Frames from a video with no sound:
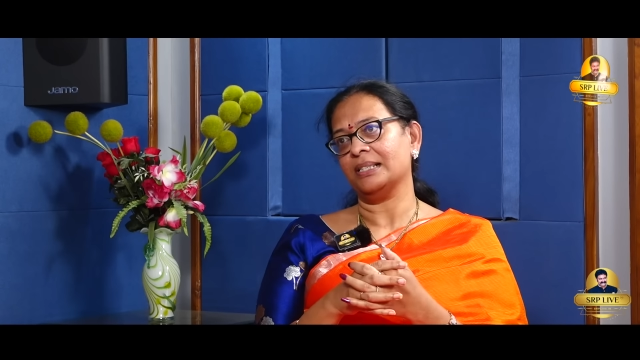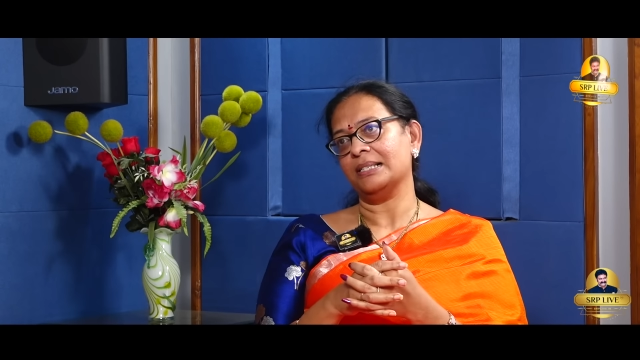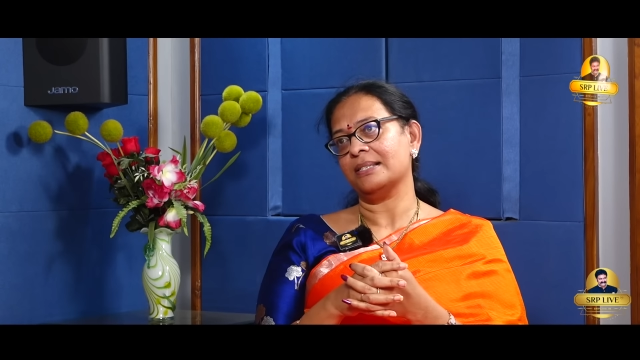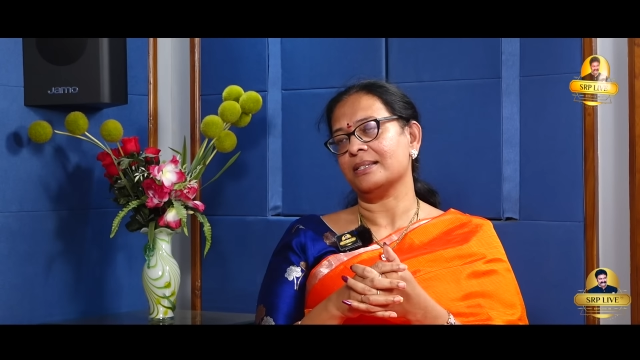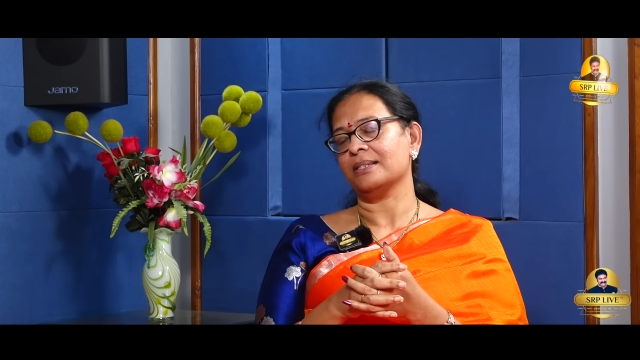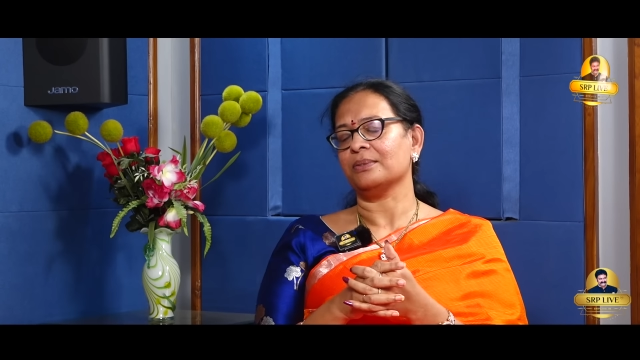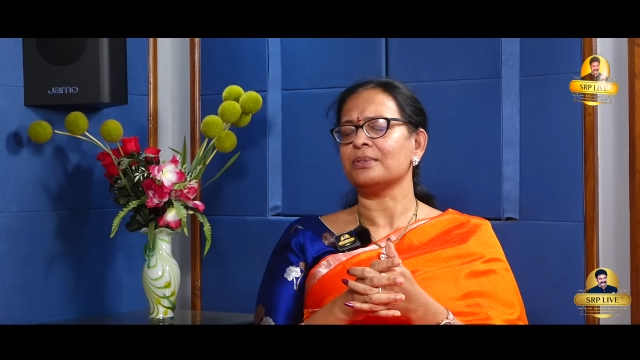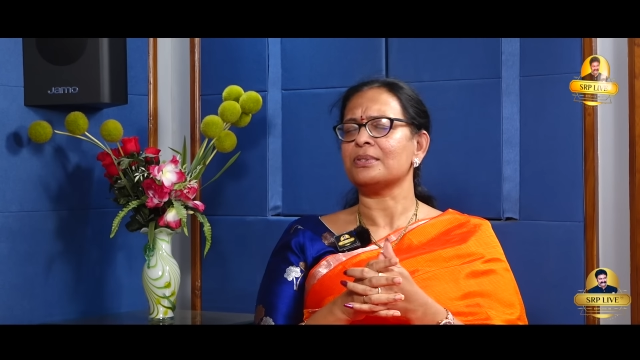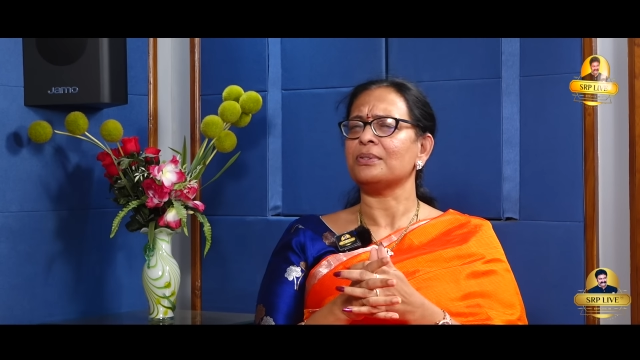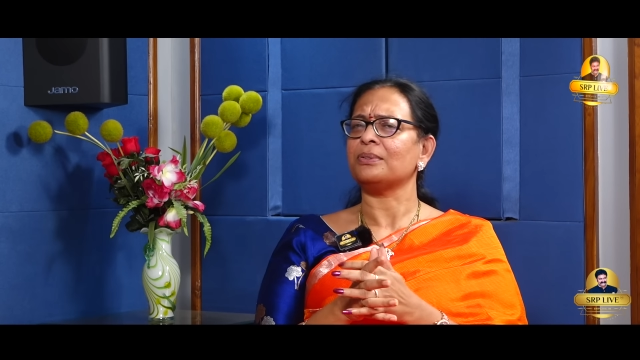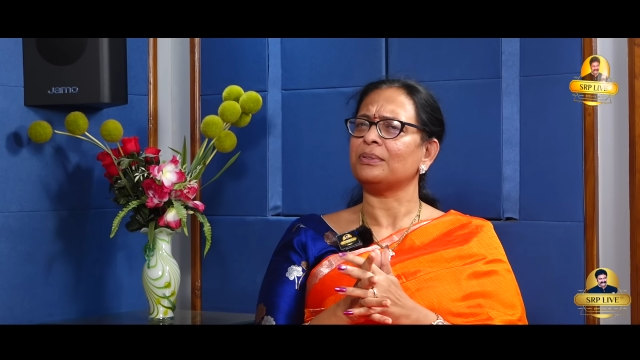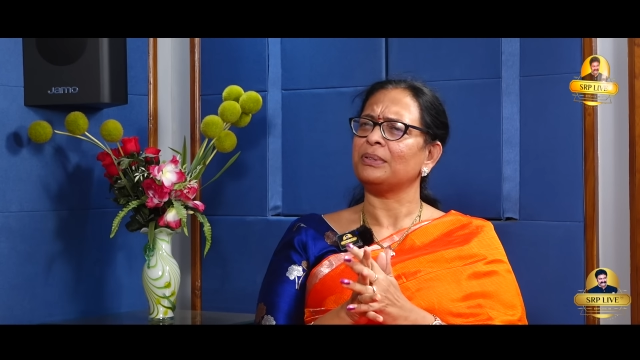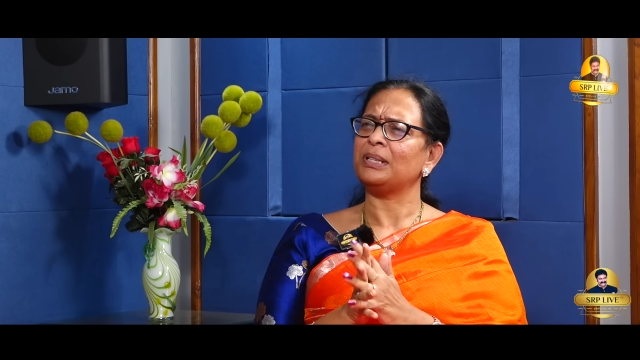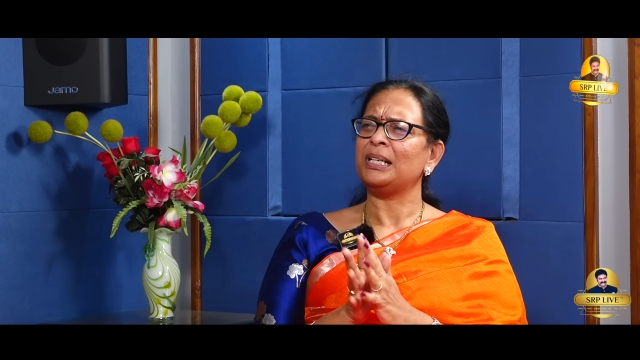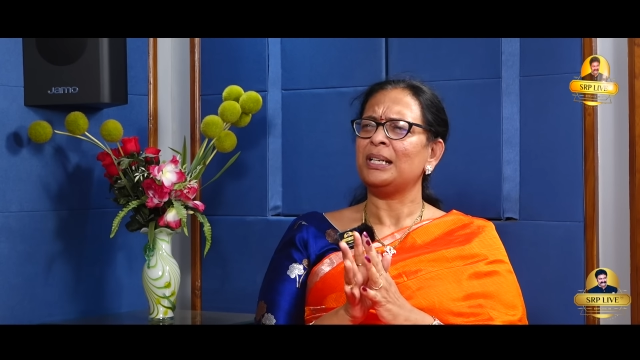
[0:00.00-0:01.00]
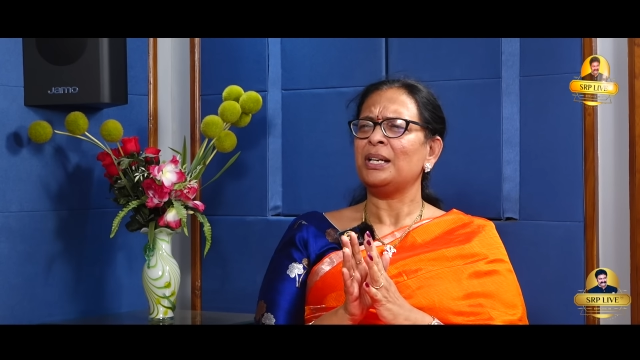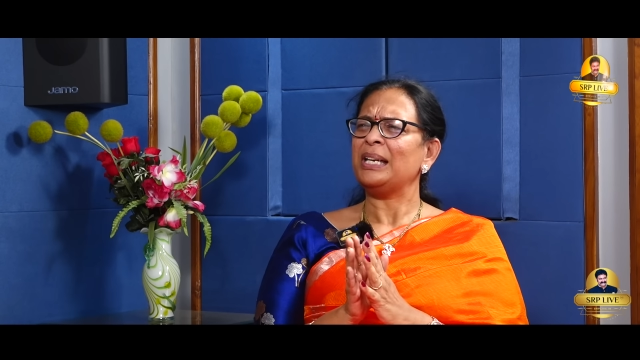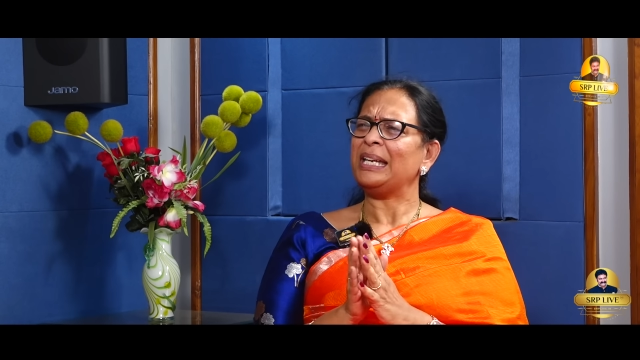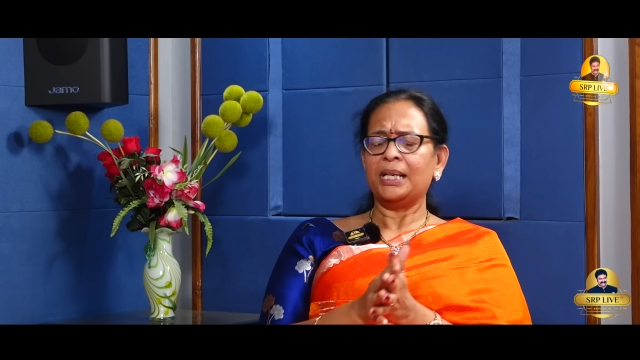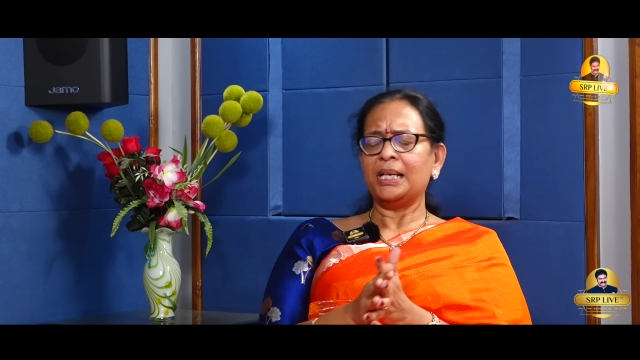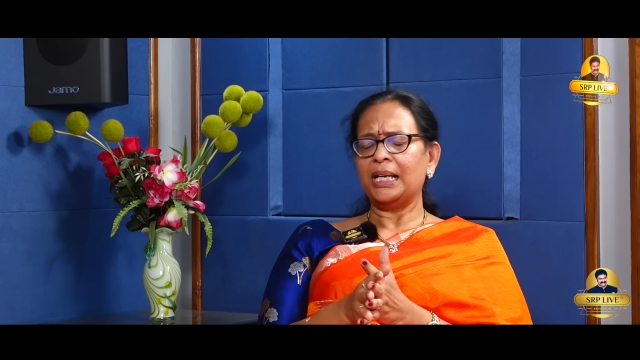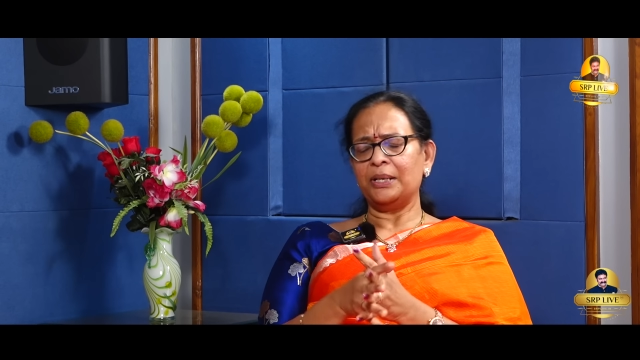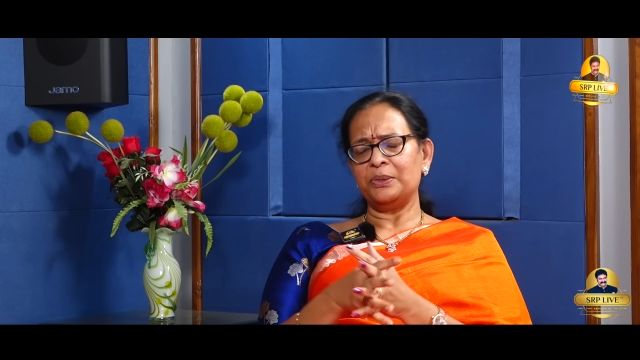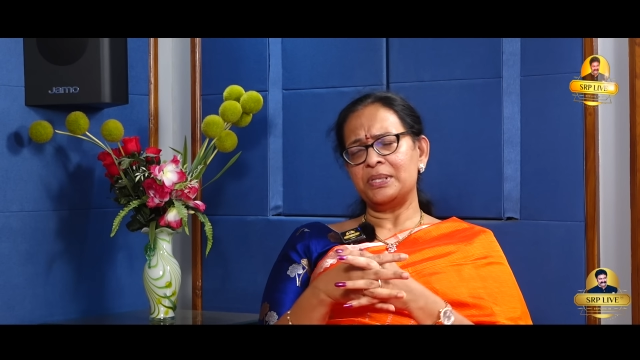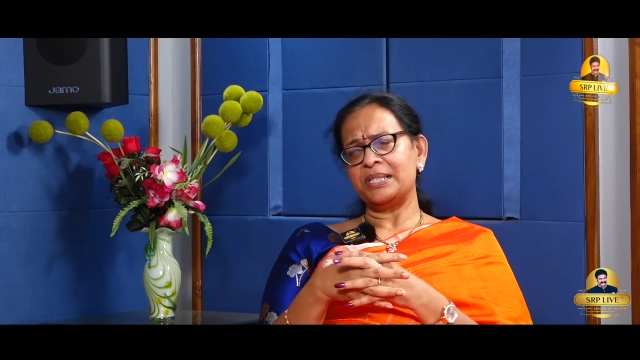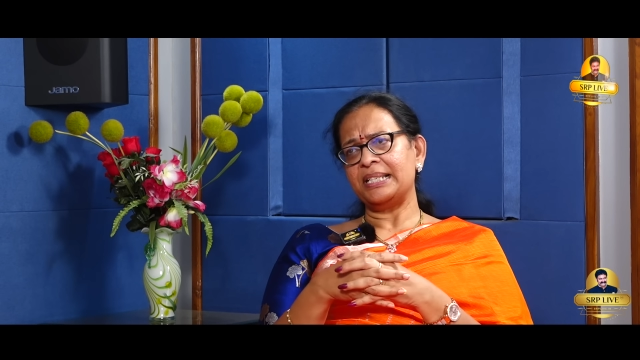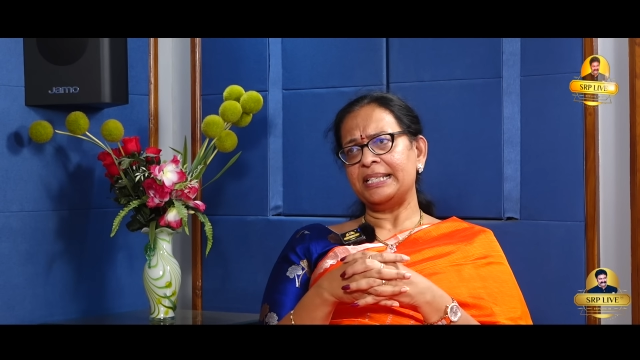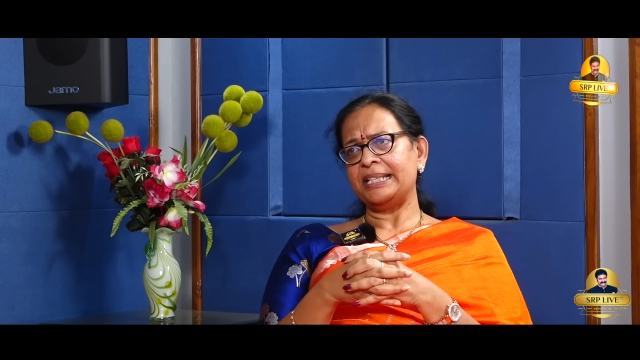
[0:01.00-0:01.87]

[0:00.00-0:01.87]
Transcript: కలిశాను సో ఐ వుడ్ సే